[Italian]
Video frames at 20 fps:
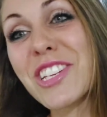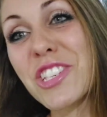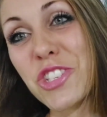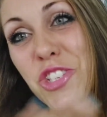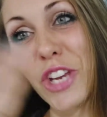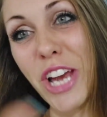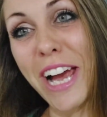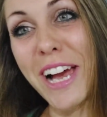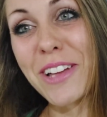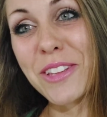
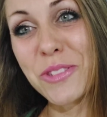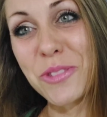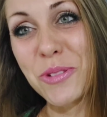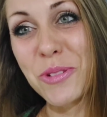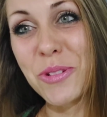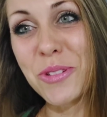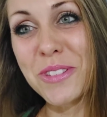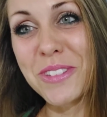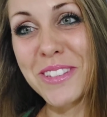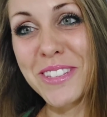Ciao a
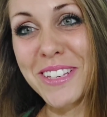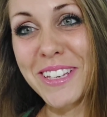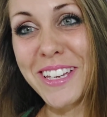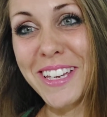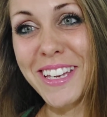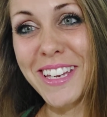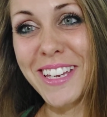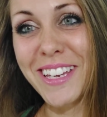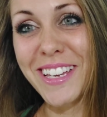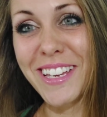
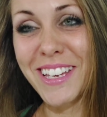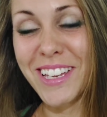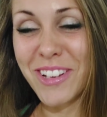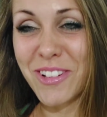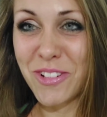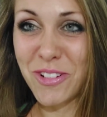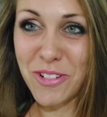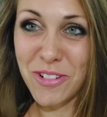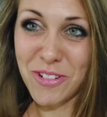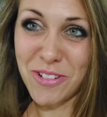
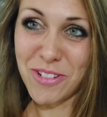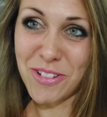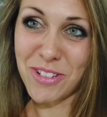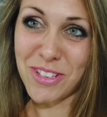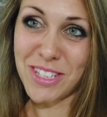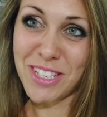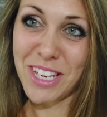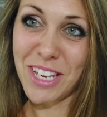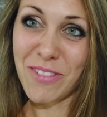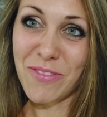tutti,
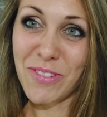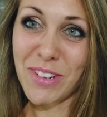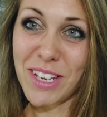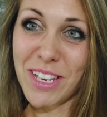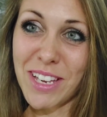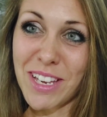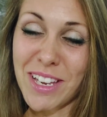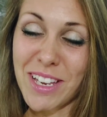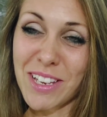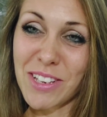good
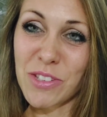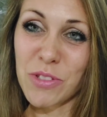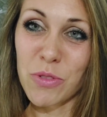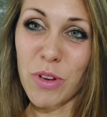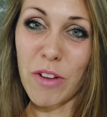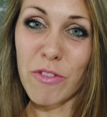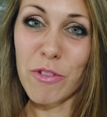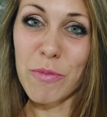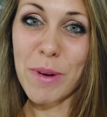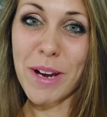evening
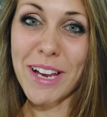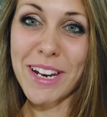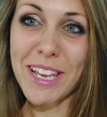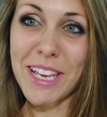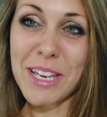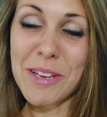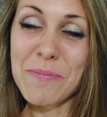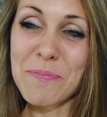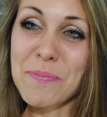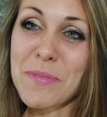to
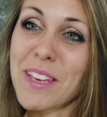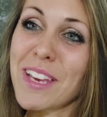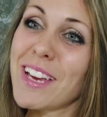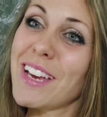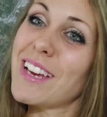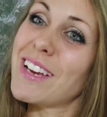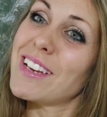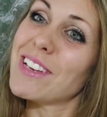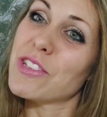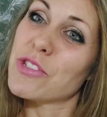everybody.
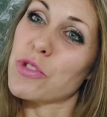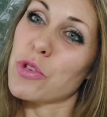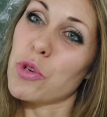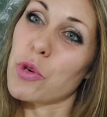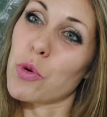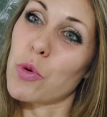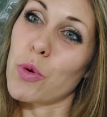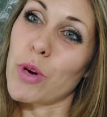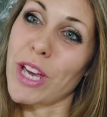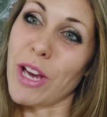
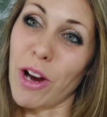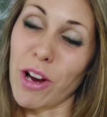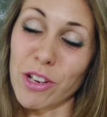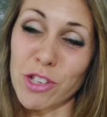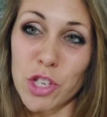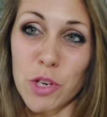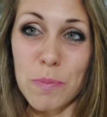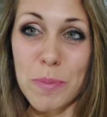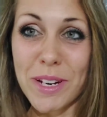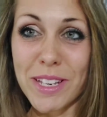Sono qui
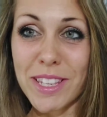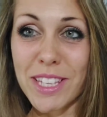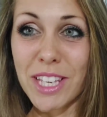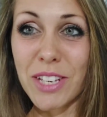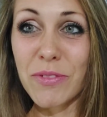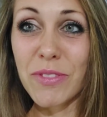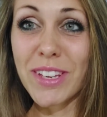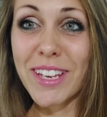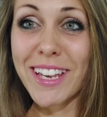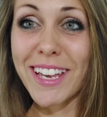oggi per
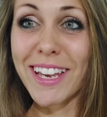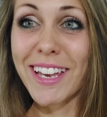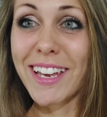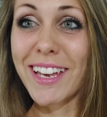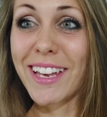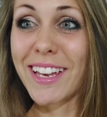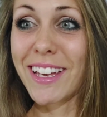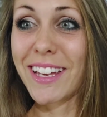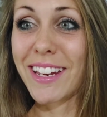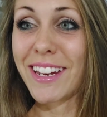dirvi
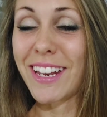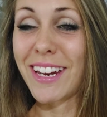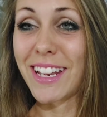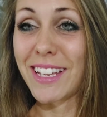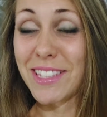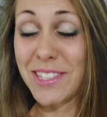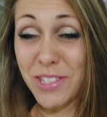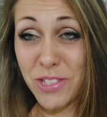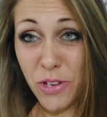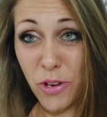che le
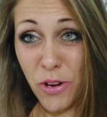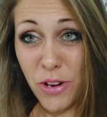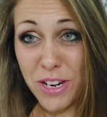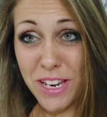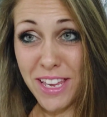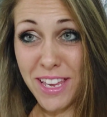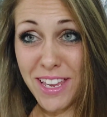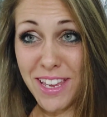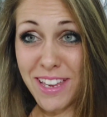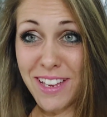
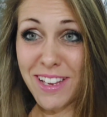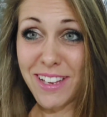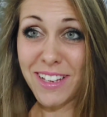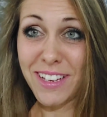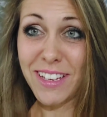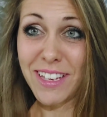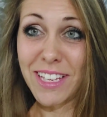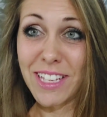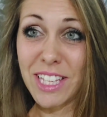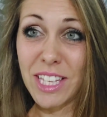lezioni
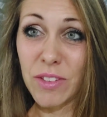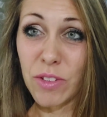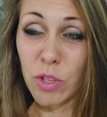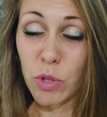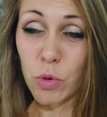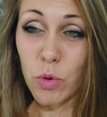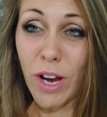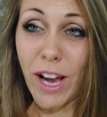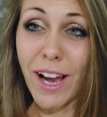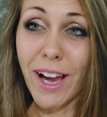
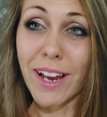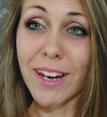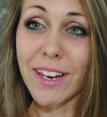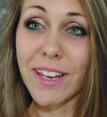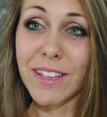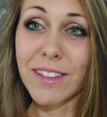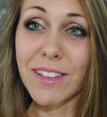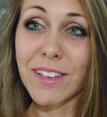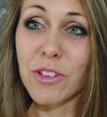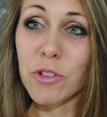
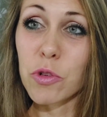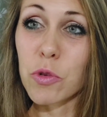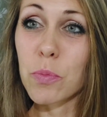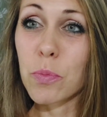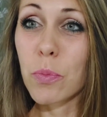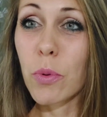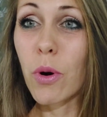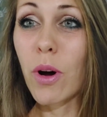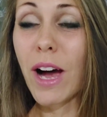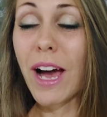individuali e di
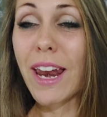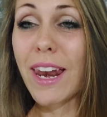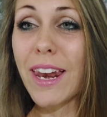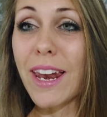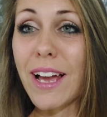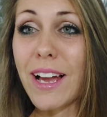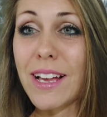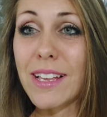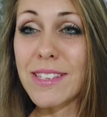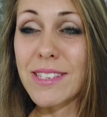gruppo
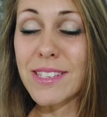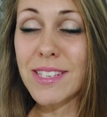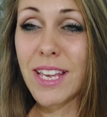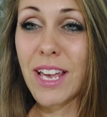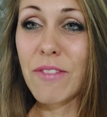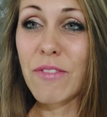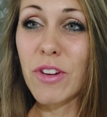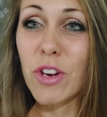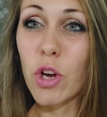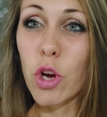alla
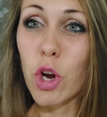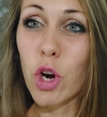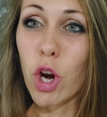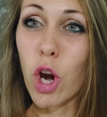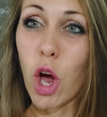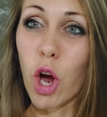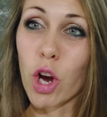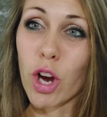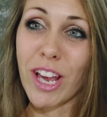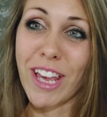7
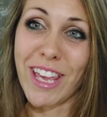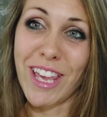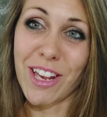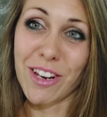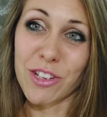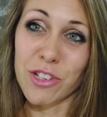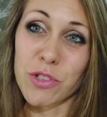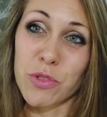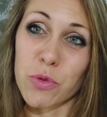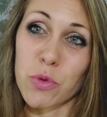o'clock
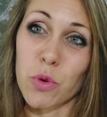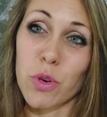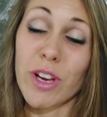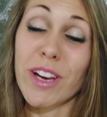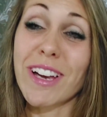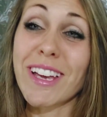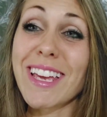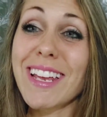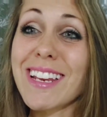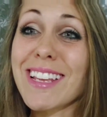English
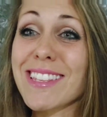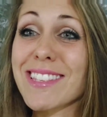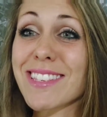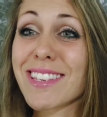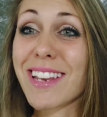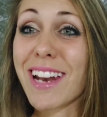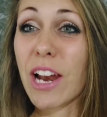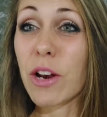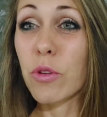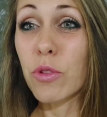School
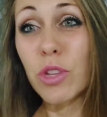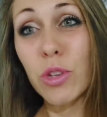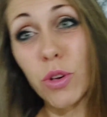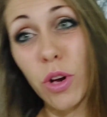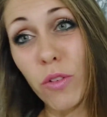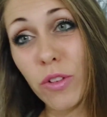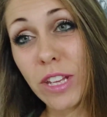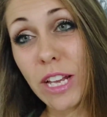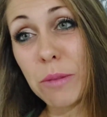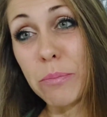inizieranno di
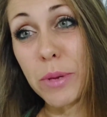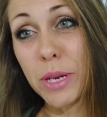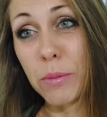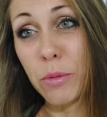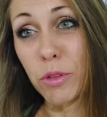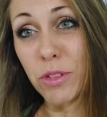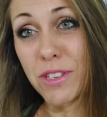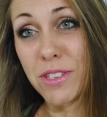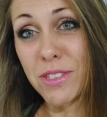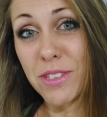nuovo dal
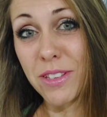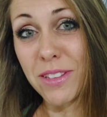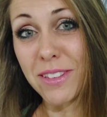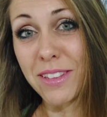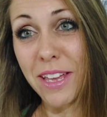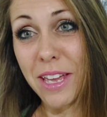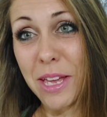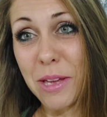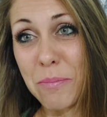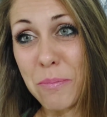primo di
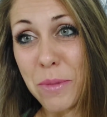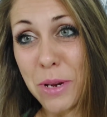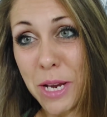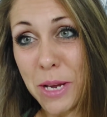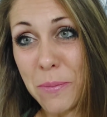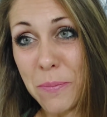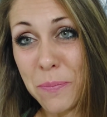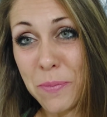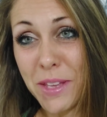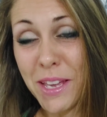
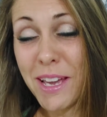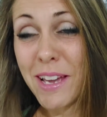settembre.